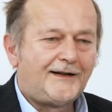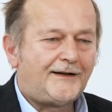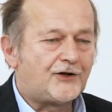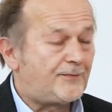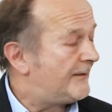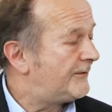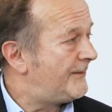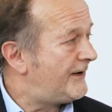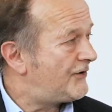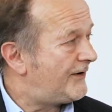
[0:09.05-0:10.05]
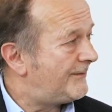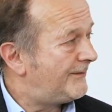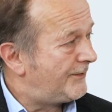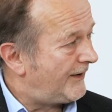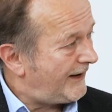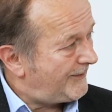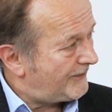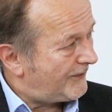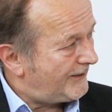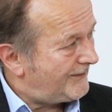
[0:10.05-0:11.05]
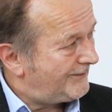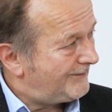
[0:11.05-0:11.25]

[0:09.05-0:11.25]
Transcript: der schwerpunktmäßig den Bereich betreut.